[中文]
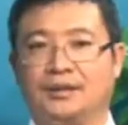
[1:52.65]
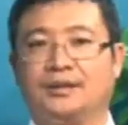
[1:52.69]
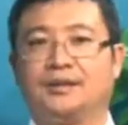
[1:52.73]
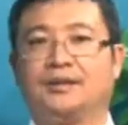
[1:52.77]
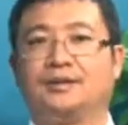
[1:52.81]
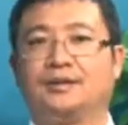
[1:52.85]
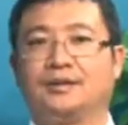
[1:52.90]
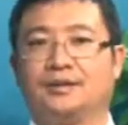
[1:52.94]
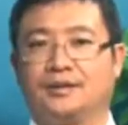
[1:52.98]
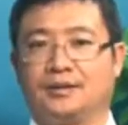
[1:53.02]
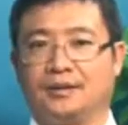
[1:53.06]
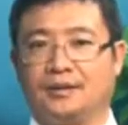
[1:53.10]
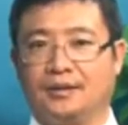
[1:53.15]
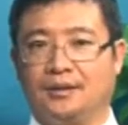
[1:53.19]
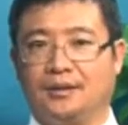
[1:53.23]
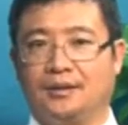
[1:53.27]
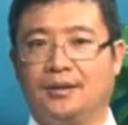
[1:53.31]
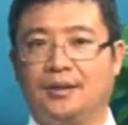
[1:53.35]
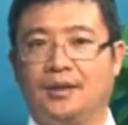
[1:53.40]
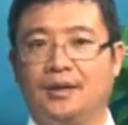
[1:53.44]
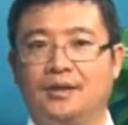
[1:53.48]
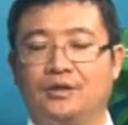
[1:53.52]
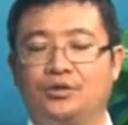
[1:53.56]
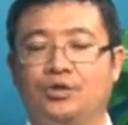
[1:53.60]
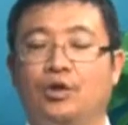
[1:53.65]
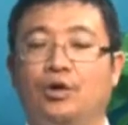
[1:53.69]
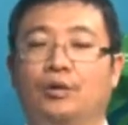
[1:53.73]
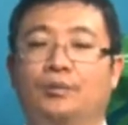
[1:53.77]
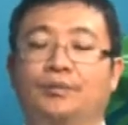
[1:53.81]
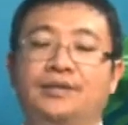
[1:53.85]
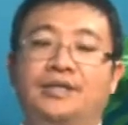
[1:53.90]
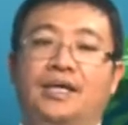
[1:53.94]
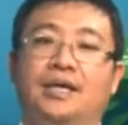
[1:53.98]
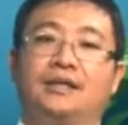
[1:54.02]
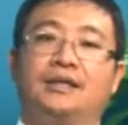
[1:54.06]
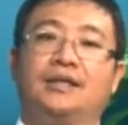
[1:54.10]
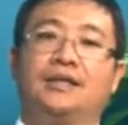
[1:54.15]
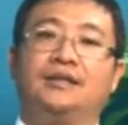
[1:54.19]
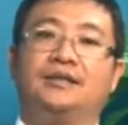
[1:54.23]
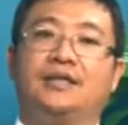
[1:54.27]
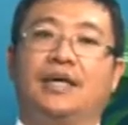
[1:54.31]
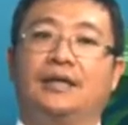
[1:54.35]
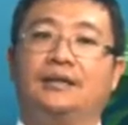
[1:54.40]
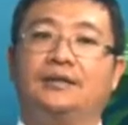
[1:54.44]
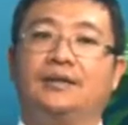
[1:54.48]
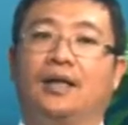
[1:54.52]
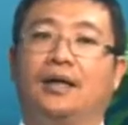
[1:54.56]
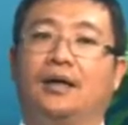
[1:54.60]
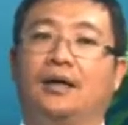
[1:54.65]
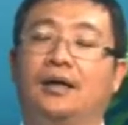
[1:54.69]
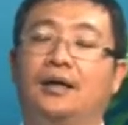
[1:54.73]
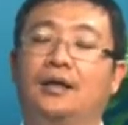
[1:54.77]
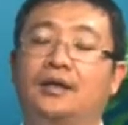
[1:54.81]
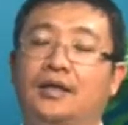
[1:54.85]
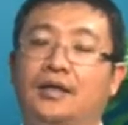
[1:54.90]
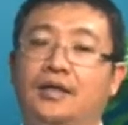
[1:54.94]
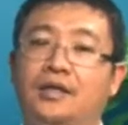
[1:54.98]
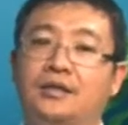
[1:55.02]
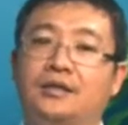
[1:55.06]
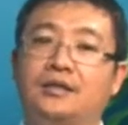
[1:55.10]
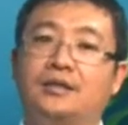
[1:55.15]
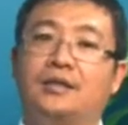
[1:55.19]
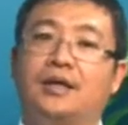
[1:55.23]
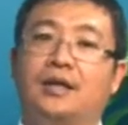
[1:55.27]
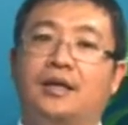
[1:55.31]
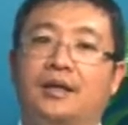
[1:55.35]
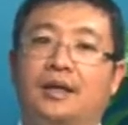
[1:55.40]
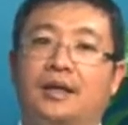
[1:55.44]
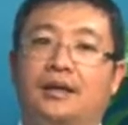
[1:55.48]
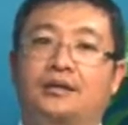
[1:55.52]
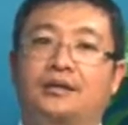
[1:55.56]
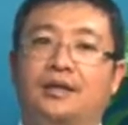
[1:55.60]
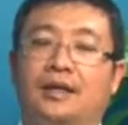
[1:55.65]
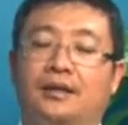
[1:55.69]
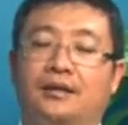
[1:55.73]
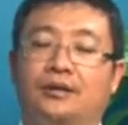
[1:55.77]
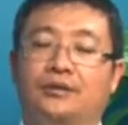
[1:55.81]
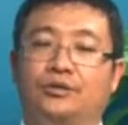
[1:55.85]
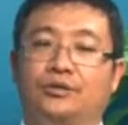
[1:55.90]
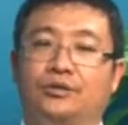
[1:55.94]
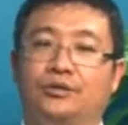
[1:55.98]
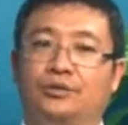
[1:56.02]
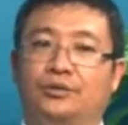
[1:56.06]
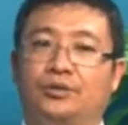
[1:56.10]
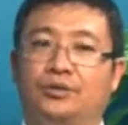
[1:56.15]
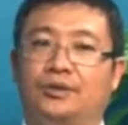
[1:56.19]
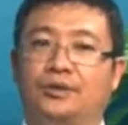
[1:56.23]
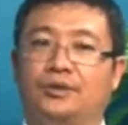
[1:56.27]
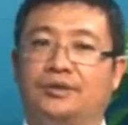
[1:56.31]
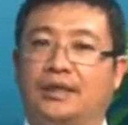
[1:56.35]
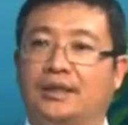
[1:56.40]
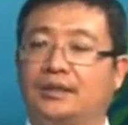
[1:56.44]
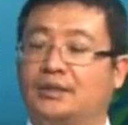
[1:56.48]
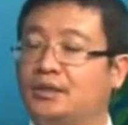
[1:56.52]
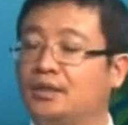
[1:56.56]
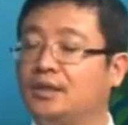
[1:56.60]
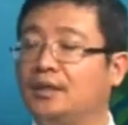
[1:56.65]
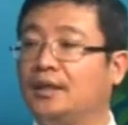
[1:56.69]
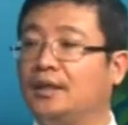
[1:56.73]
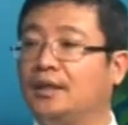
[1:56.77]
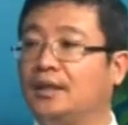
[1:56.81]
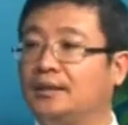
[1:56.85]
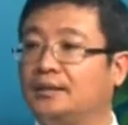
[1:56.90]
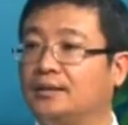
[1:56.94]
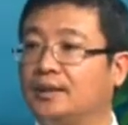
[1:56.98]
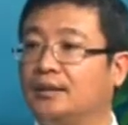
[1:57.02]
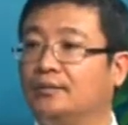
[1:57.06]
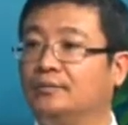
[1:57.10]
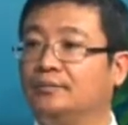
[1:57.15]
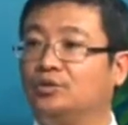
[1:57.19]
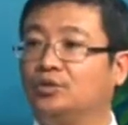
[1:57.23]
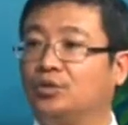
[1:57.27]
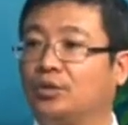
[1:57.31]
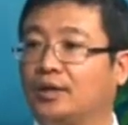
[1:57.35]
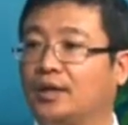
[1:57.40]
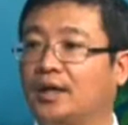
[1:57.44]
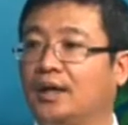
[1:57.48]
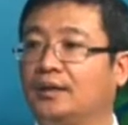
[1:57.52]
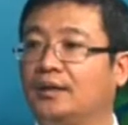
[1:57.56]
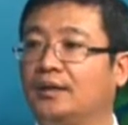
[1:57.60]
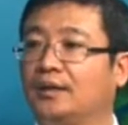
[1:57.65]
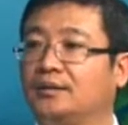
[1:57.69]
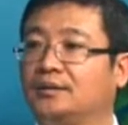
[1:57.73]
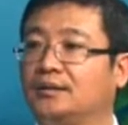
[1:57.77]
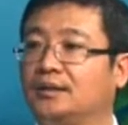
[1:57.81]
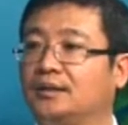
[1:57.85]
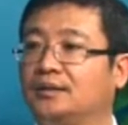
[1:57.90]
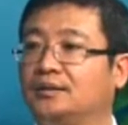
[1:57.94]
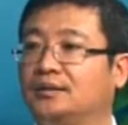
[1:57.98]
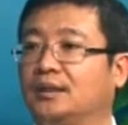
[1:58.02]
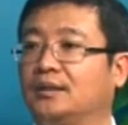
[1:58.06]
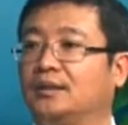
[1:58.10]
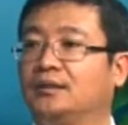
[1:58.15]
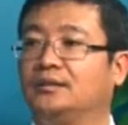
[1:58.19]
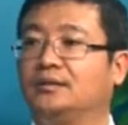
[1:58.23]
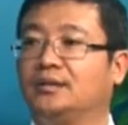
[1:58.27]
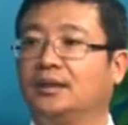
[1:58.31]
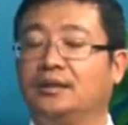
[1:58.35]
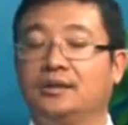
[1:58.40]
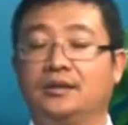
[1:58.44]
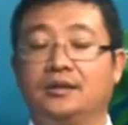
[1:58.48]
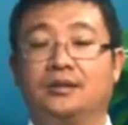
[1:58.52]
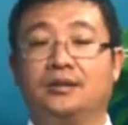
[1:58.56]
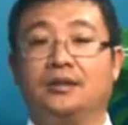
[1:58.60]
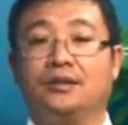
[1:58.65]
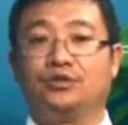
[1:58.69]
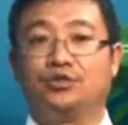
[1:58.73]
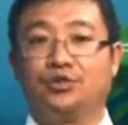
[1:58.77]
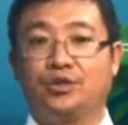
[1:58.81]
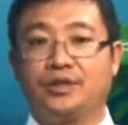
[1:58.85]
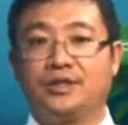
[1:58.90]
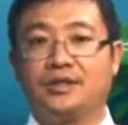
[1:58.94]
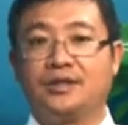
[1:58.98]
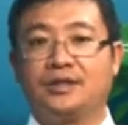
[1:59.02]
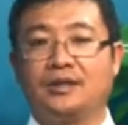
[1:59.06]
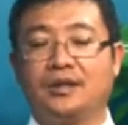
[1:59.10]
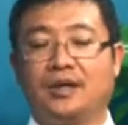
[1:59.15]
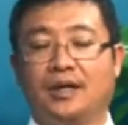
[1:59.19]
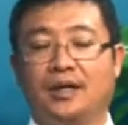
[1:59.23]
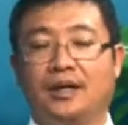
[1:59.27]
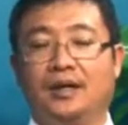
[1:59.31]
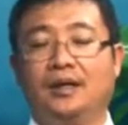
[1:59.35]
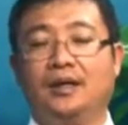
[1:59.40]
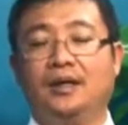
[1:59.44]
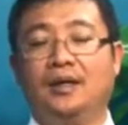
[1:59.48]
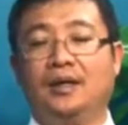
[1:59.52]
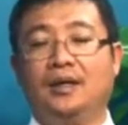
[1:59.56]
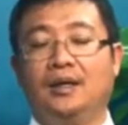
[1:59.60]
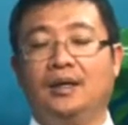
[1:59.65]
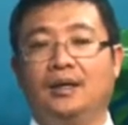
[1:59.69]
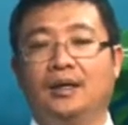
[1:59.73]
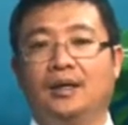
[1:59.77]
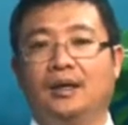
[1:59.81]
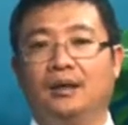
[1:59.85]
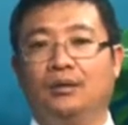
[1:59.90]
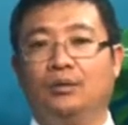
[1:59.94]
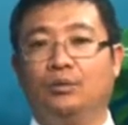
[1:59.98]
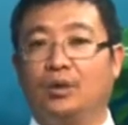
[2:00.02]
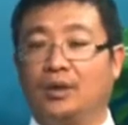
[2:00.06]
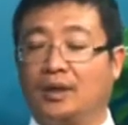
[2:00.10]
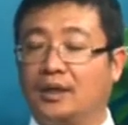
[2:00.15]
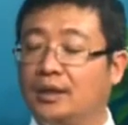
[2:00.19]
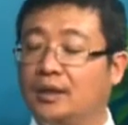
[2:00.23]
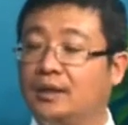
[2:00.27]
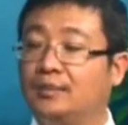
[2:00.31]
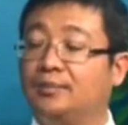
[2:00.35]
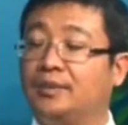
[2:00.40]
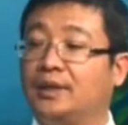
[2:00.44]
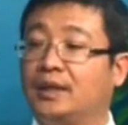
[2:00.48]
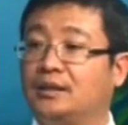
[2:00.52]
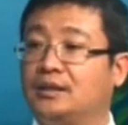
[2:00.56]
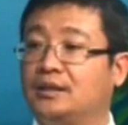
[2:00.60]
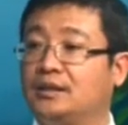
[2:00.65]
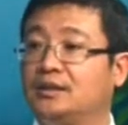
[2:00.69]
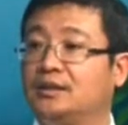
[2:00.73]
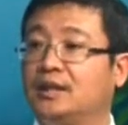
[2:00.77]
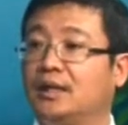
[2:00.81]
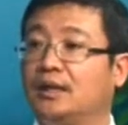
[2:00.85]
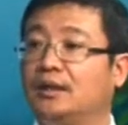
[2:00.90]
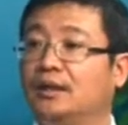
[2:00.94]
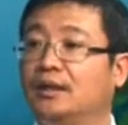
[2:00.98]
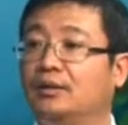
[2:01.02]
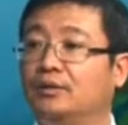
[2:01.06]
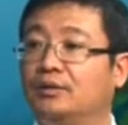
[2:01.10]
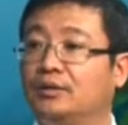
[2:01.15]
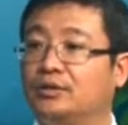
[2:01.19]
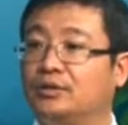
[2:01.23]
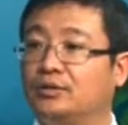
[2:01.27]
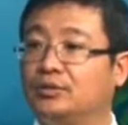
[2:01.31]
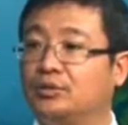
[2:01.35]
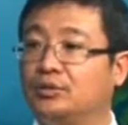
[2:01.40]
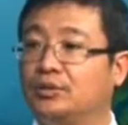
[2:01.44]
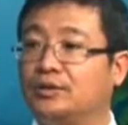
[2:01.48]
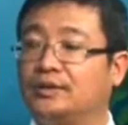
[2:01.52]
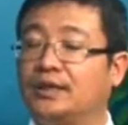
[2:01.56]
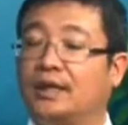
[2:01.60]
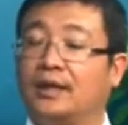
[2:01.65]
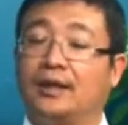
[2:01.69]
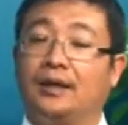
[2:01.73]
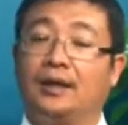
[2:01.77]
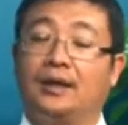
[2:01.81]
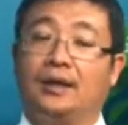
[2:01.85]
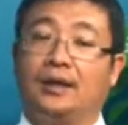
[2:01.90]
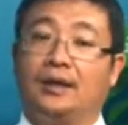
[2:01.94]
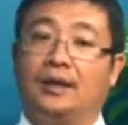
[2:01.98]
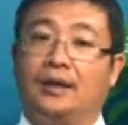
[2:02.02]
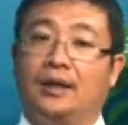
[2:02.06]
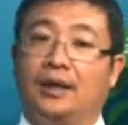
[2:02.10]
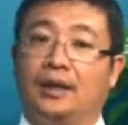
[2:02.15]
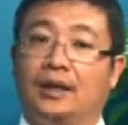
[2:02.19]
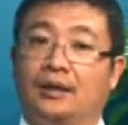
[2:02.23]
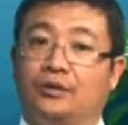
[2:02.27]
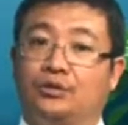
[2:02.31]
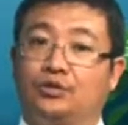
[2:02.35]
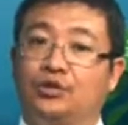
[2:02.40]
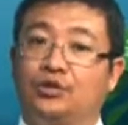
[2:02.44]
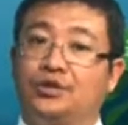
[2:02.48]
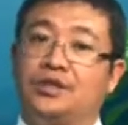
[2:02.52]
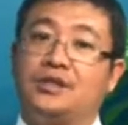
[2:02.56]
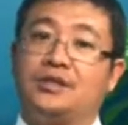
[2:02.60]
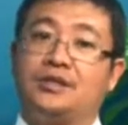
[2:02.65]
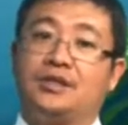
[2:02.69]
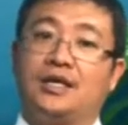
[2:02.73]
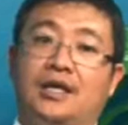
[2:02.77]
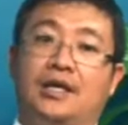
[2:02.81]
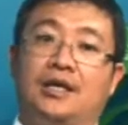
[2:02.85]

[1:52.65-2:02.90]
是是是是，所以我们现在先讲一讲哈。二零一四年来讲呢，就是说在今年来讲，我们所看到这个整整体这个趋势哈，呃，我个人比较倾向于认为，就是说在呃最这。